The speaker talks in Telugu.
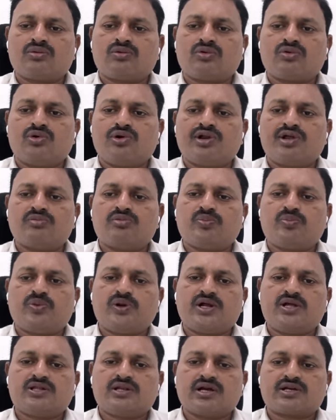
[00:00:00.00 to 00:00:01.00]
కోటి
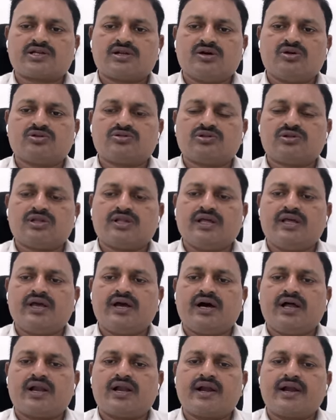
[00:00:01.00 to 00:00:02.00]
ముప్పై ఐదు లక్షలు అవుతుంది
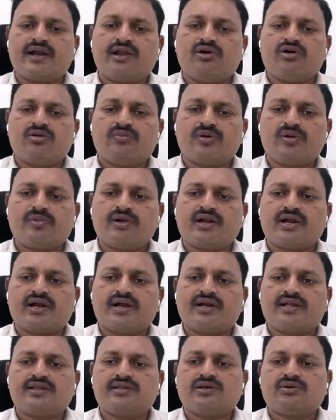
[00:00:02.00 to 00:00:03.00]
ఆల్రెడీ డౌన్ పేమెంట్
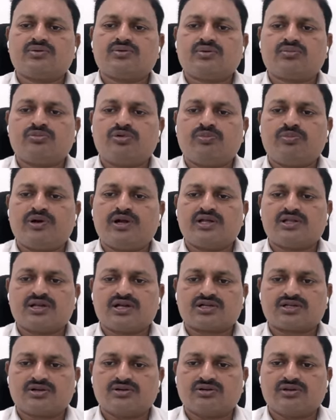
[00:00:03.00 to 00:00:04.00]
కట్టింది ముప్పై ఐదు
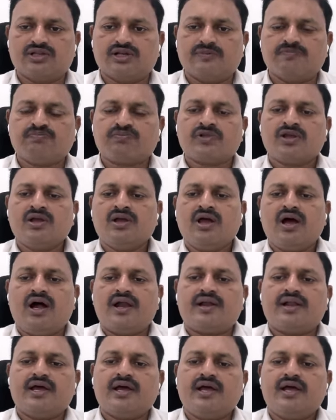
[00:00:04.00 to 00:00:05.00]
లక్షలు ఉంది
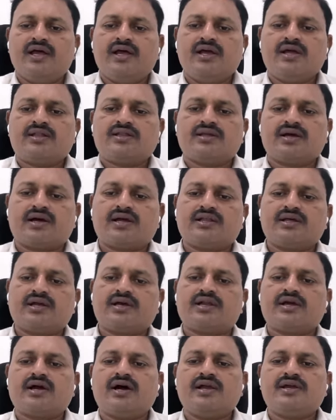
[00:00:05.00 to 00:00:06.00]
అంటే దగ్గర
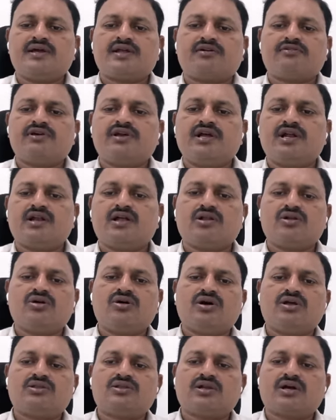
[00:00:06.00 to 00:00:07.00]
దగ్గరగా ఇరవై ఏళ్లలో
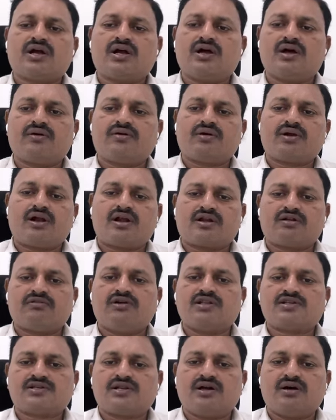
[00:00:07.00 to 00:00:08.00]
ఇతను
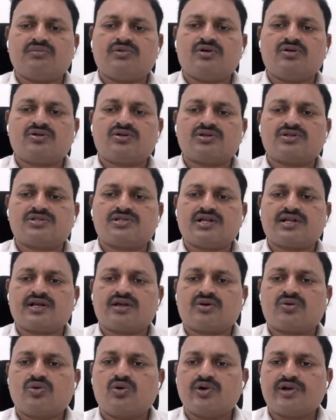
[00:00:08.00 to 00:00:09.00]
కట్టవలసిన అమౌంట్
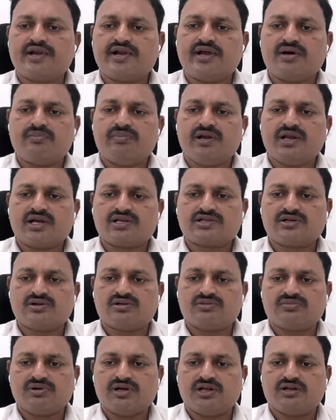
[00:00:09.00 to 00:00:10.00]
వచ్చేసరికి కోటి డెబ్బై లక్షల
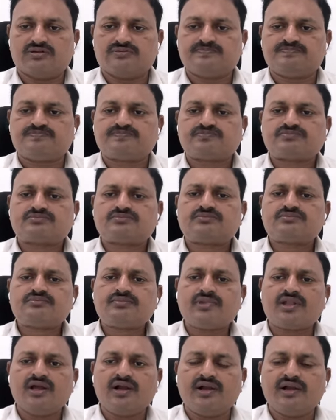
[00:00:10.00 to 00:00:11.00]
రూపాయలు
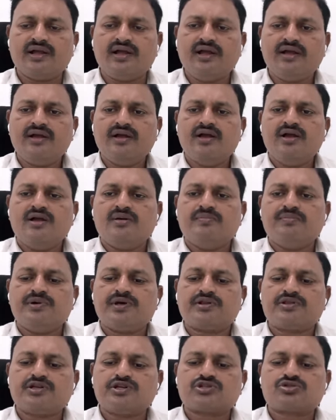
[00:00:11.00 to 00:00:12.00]
అంటే
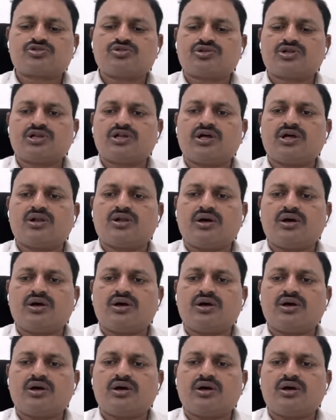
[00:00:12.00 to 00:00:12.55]
మీరు తీసుకుంటున్న